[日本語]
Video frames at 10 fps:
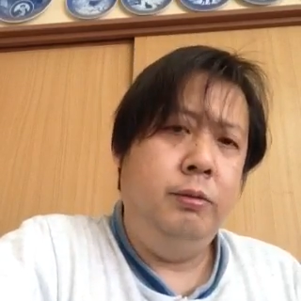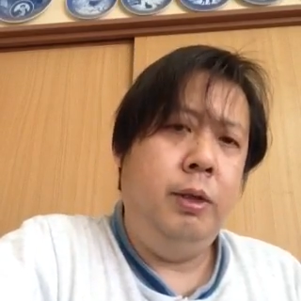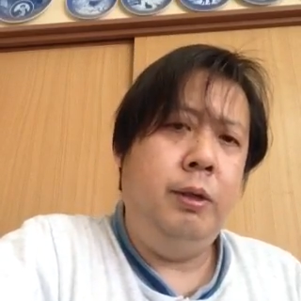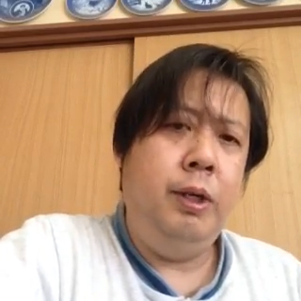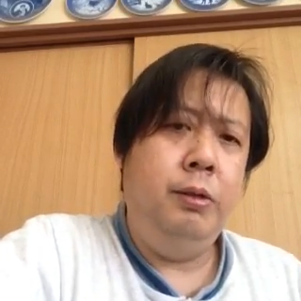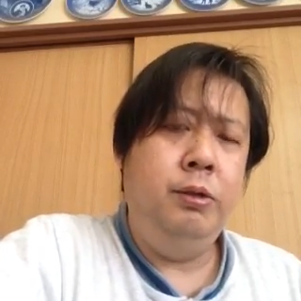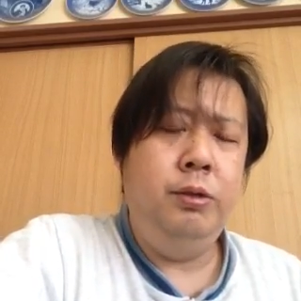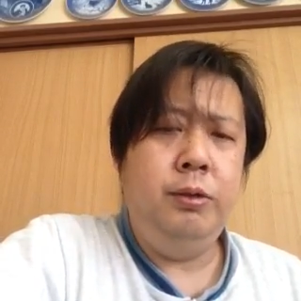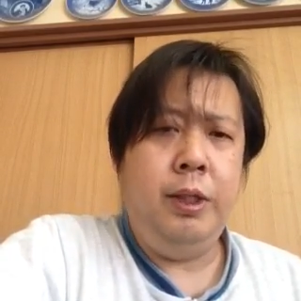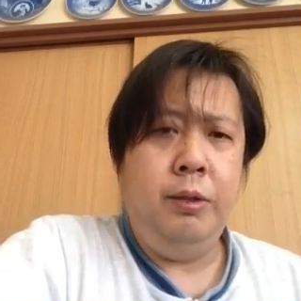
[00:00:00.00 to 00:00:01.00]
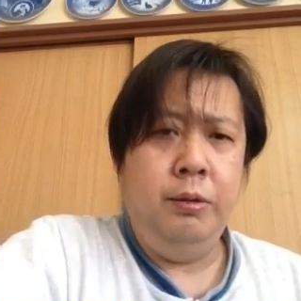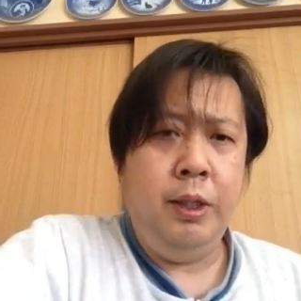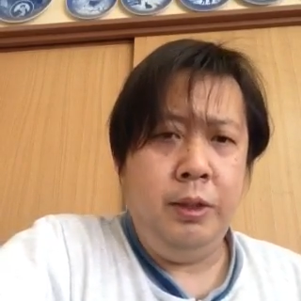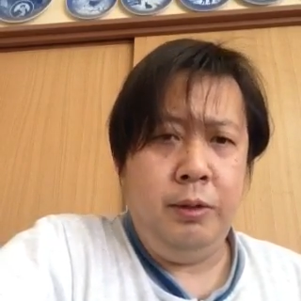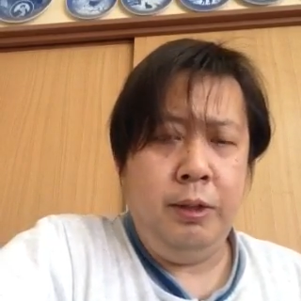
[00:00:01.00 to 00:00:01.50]
我々40代の
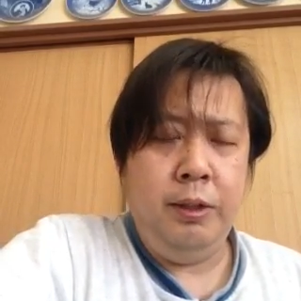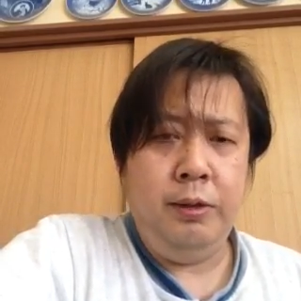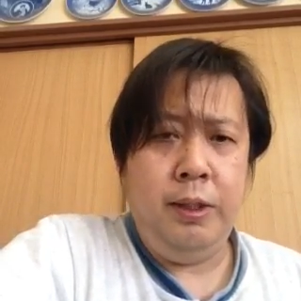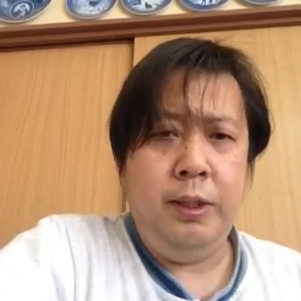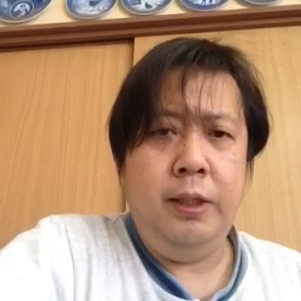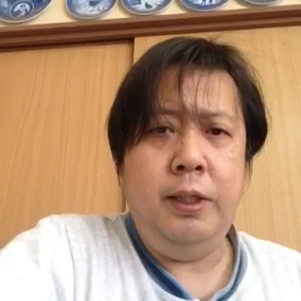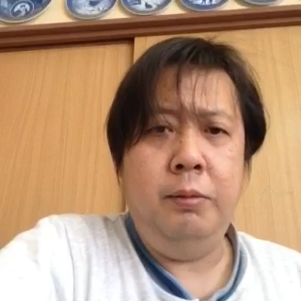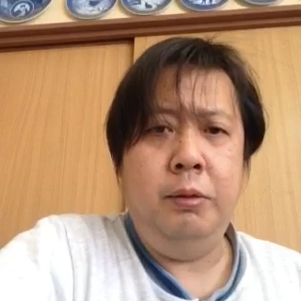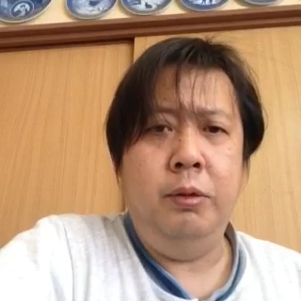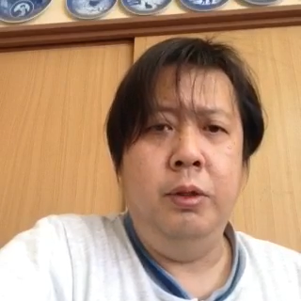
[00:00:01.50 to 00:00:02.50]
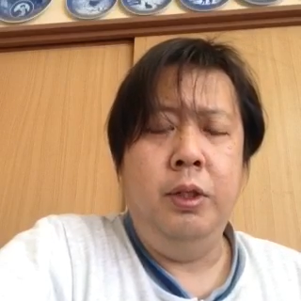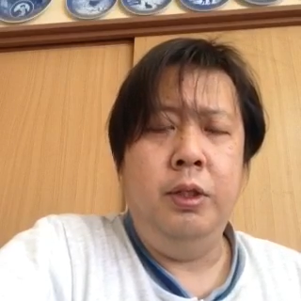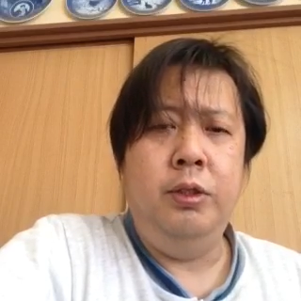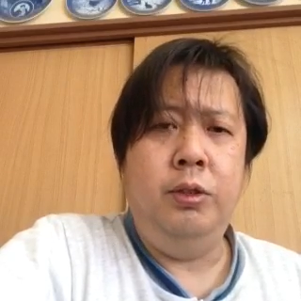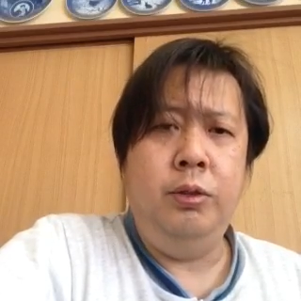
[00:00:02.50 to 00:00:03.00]
男子はですね、大体も
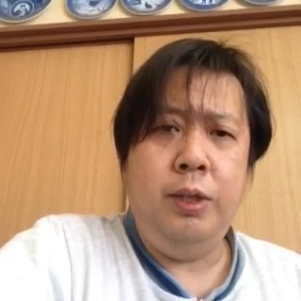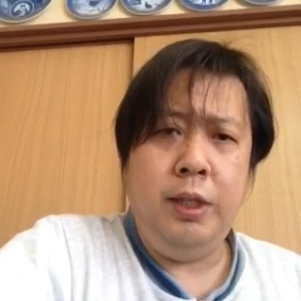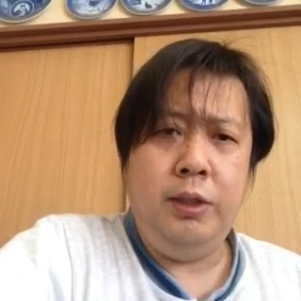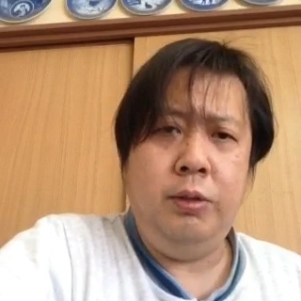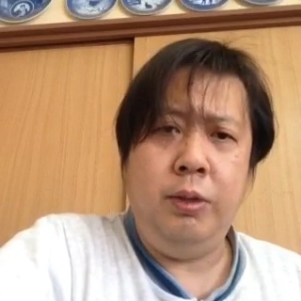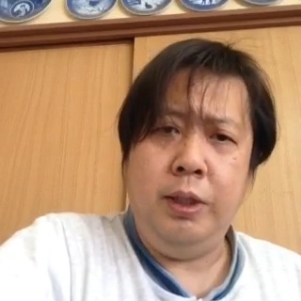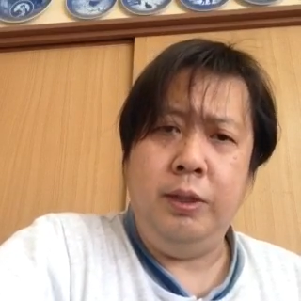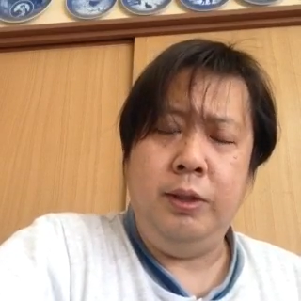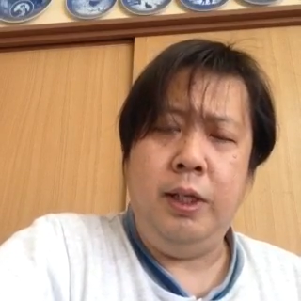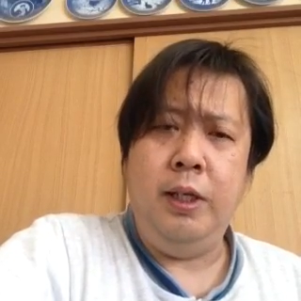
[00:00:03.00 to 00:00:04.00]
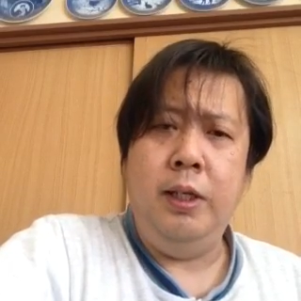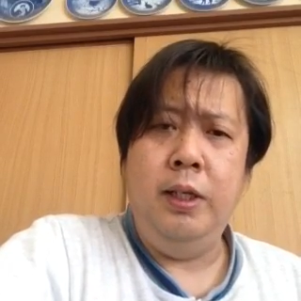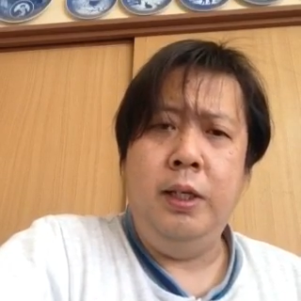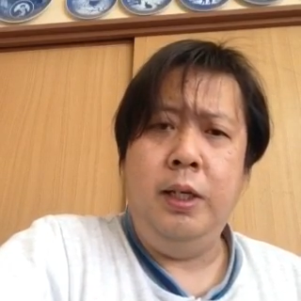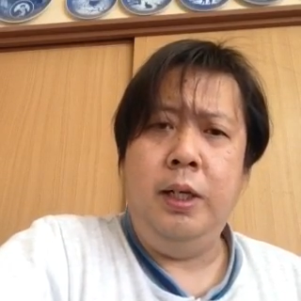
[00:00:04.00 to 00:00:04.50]
う18とかですね、
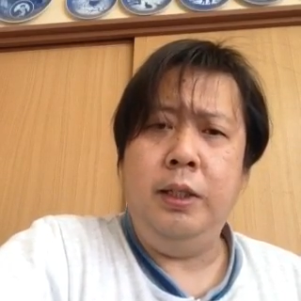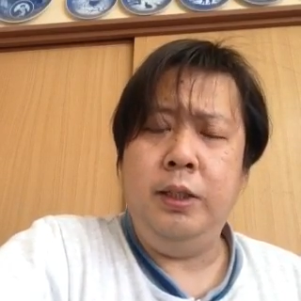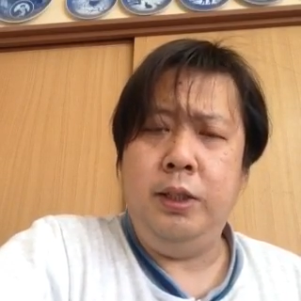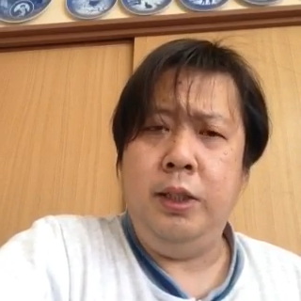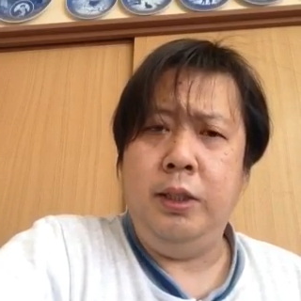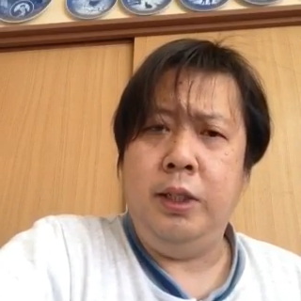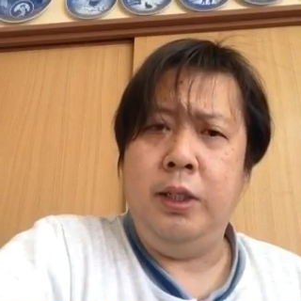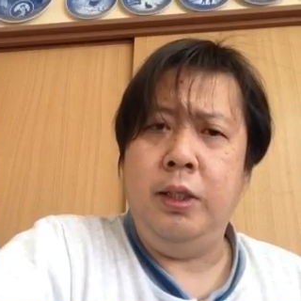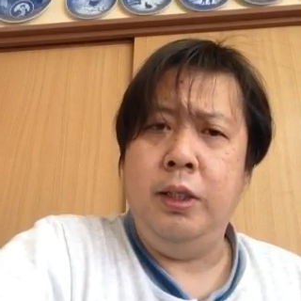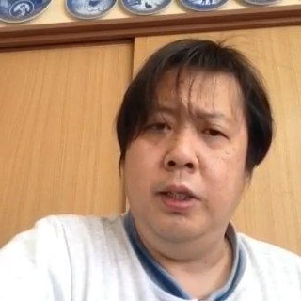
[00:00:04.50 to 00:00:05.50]
20歳になったら